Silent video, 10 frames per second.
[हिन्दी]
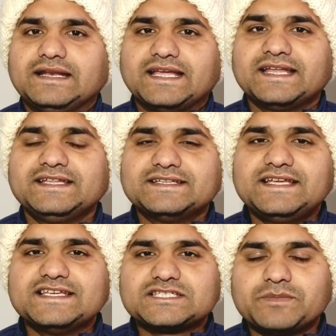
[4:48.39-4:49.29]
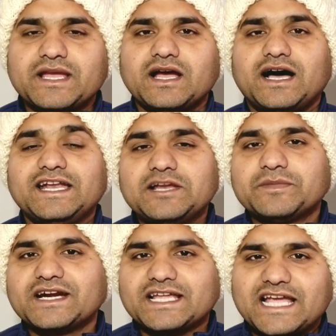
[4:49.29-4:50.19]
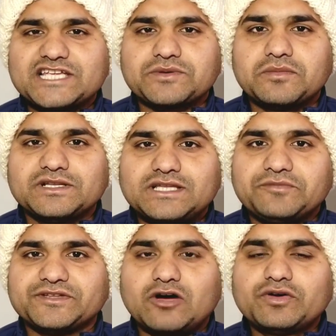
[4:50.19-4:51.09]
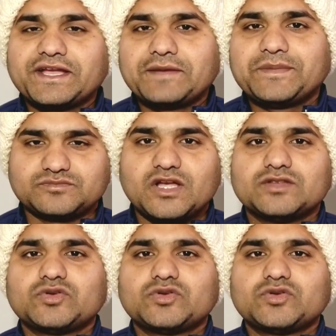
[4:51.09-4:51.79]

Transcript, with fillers: लेकिन यदि इसमें अनलिमिटेड कैशबैक मिलता विदाउट कैपिंग